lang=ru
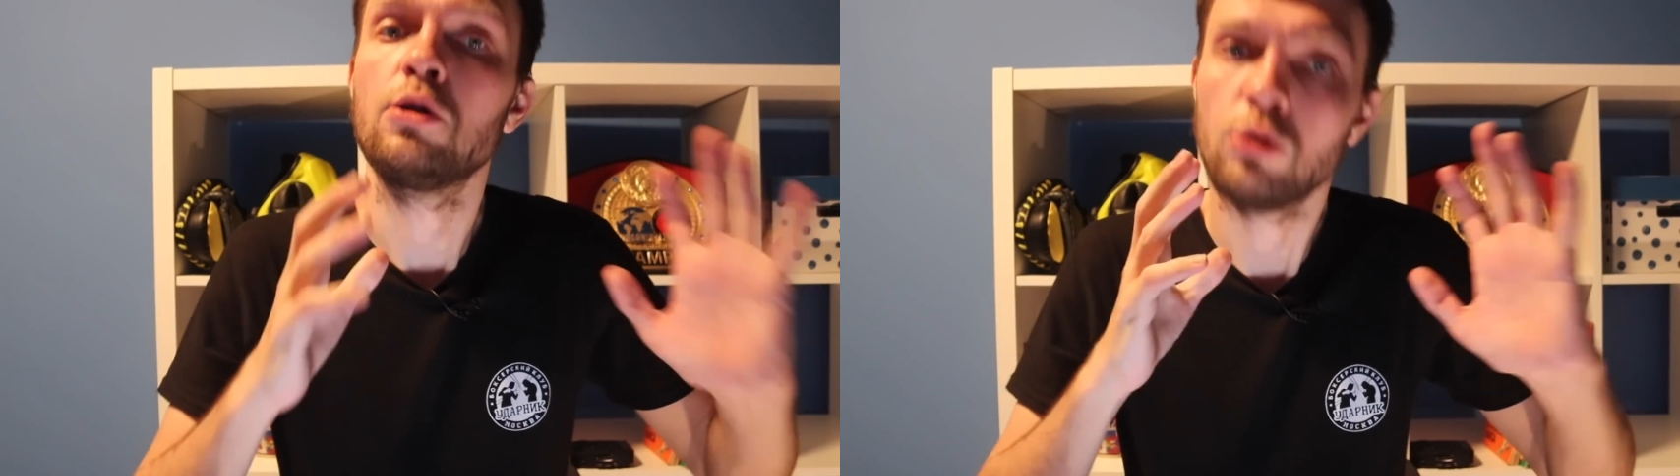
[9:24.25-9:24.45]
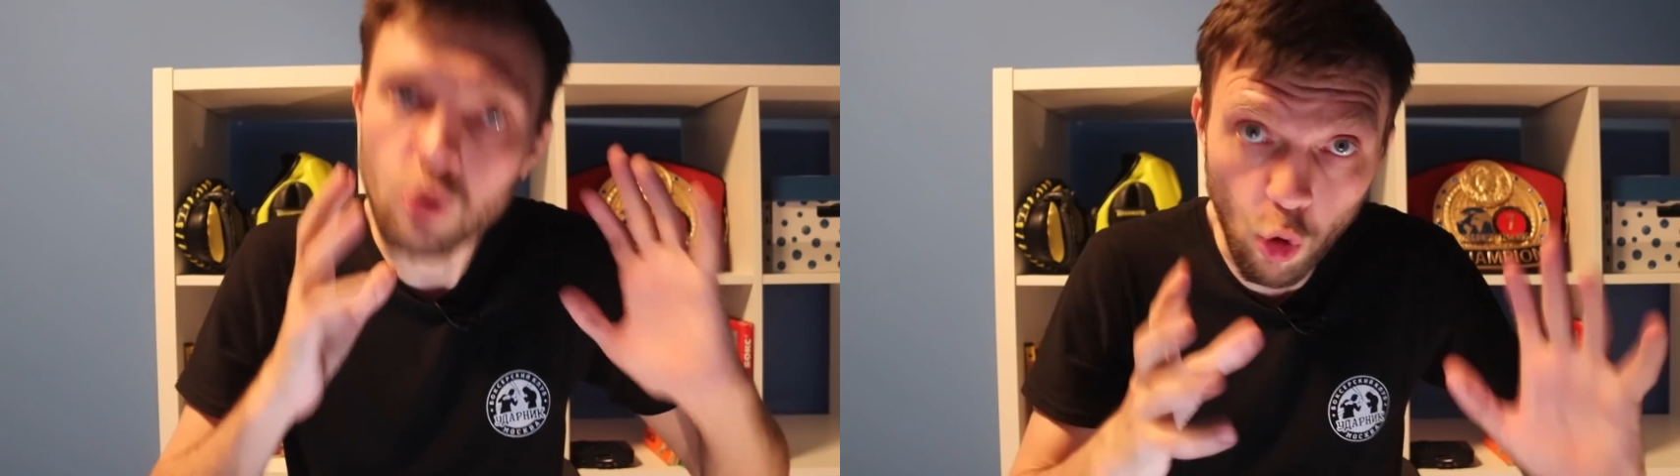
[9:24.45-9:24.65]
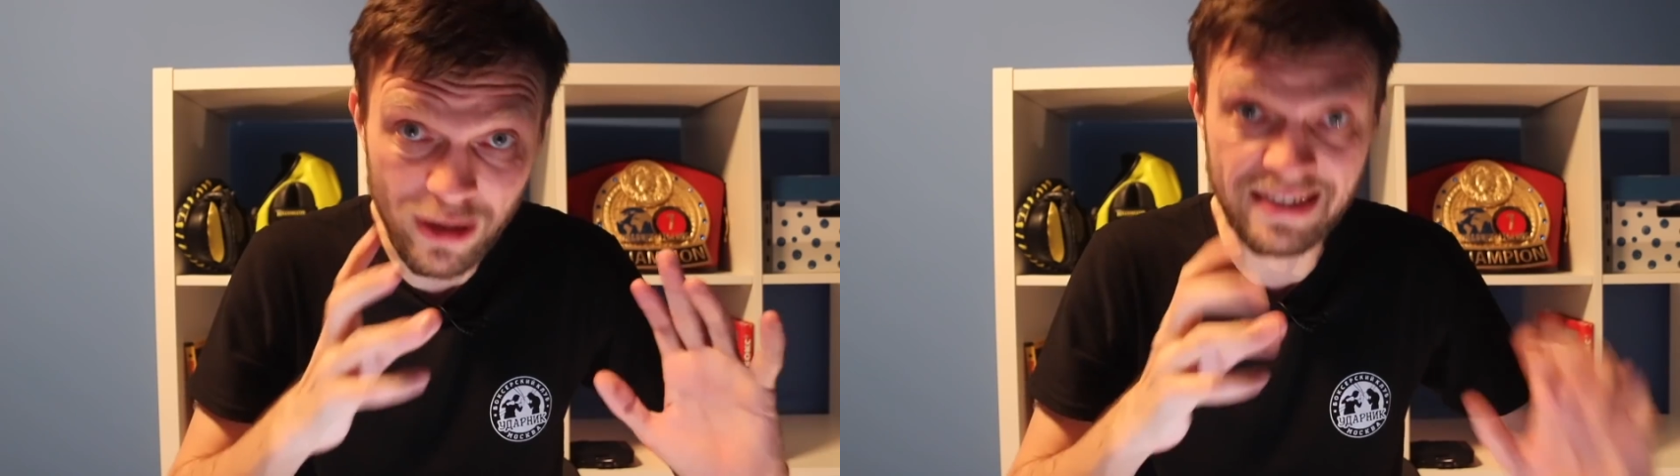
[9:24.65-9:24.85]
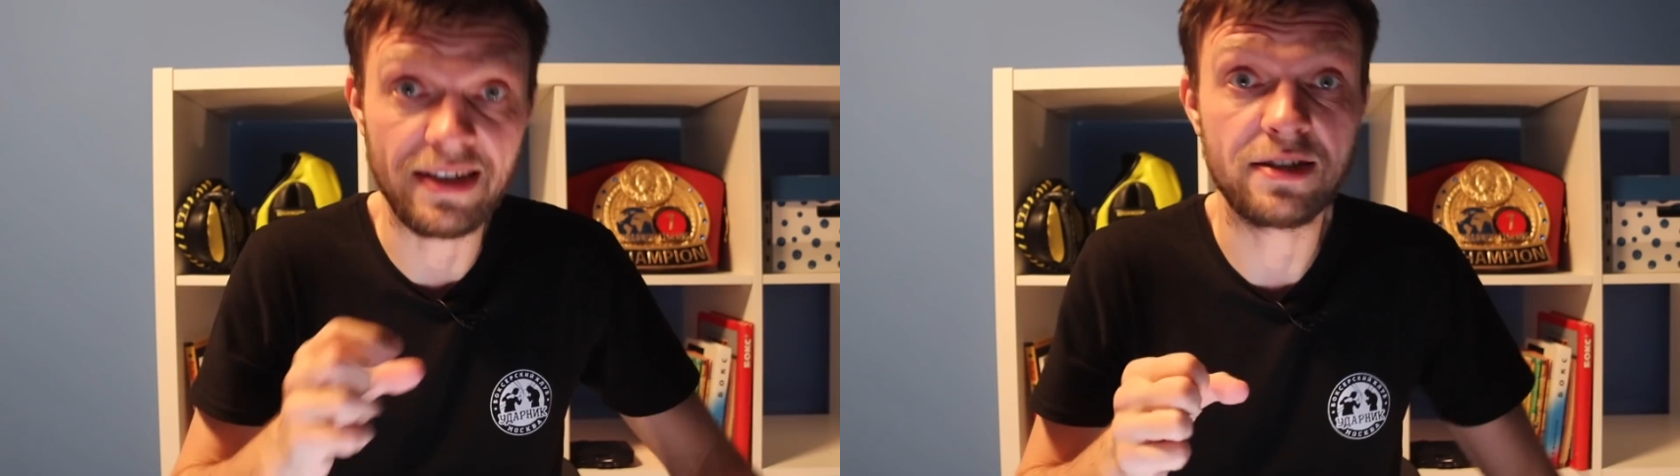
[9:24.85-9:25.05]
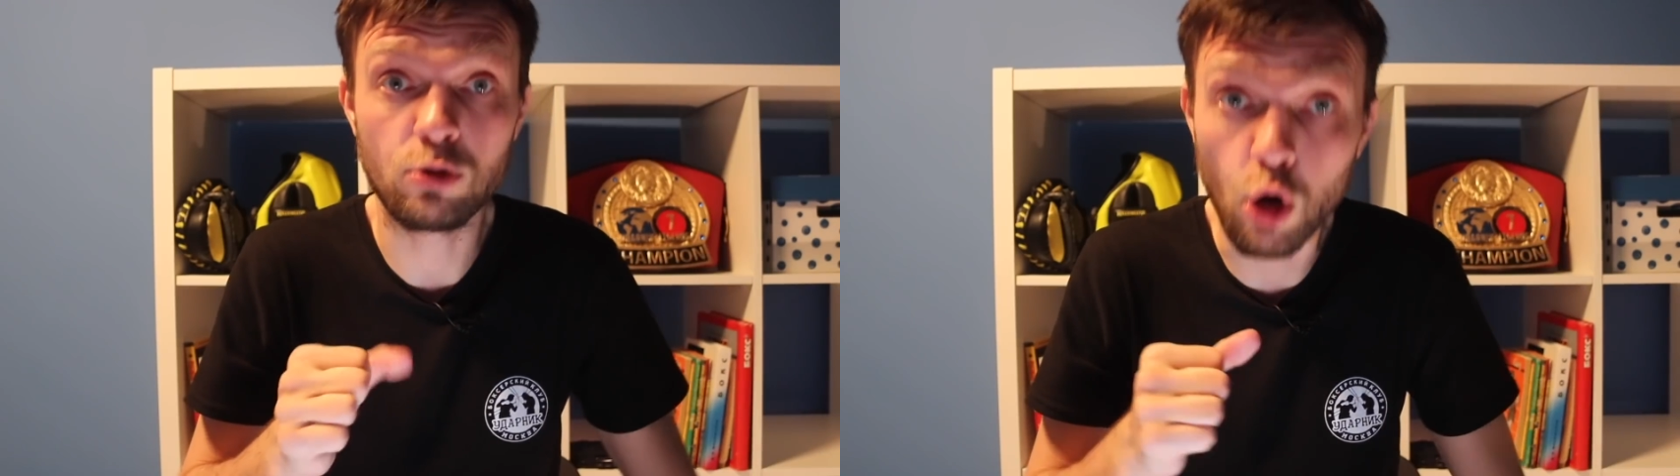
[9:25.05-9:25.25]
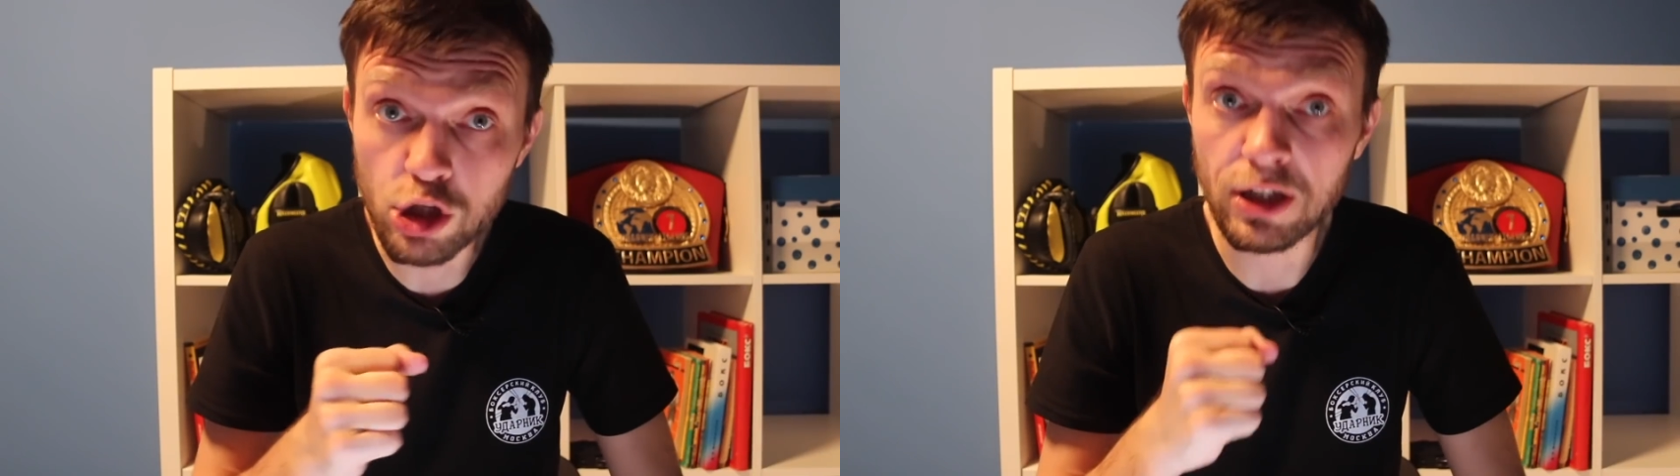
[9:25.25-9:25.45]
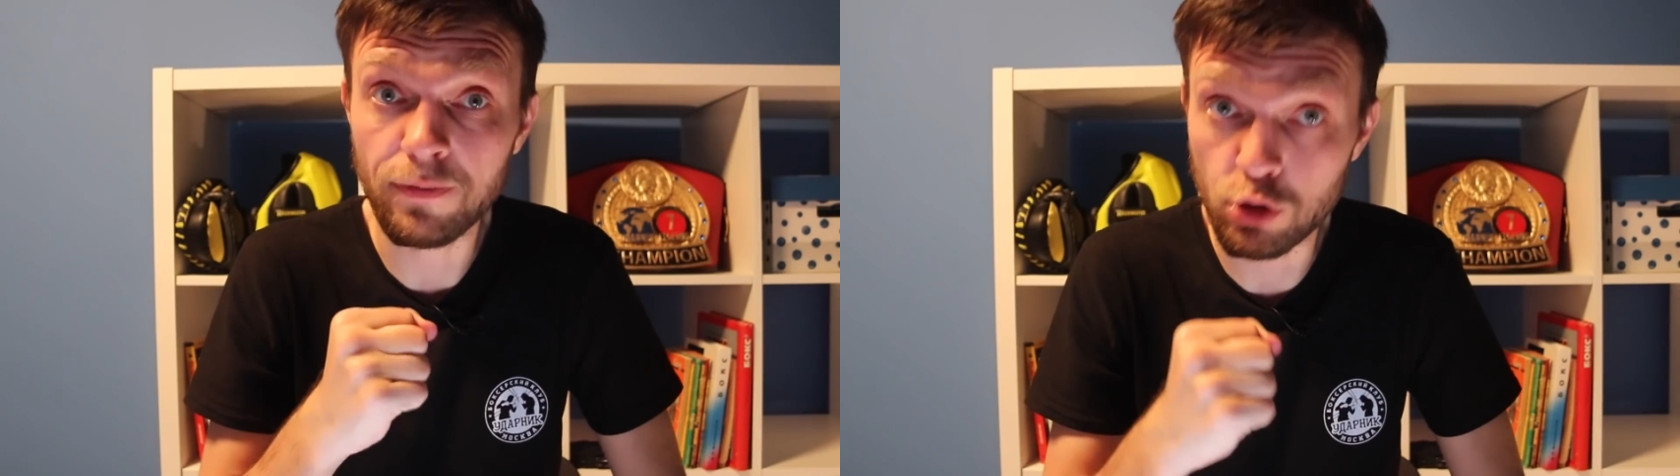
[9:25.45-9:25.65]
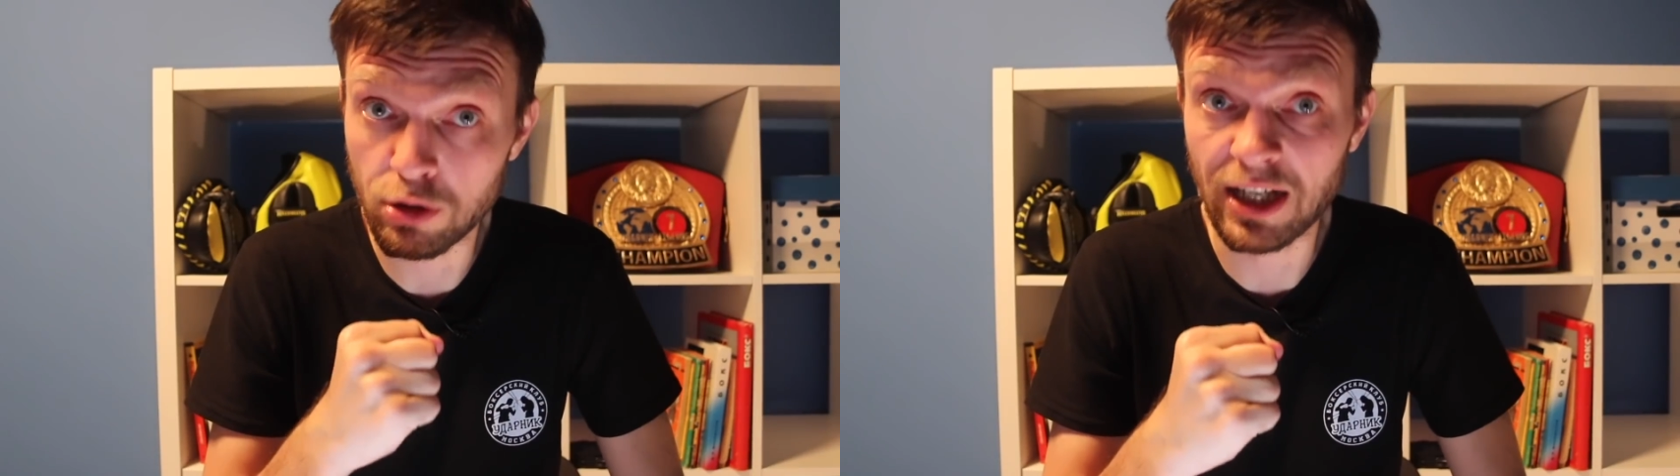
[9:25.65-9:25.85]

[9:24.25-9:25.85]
Но здесь тоже не все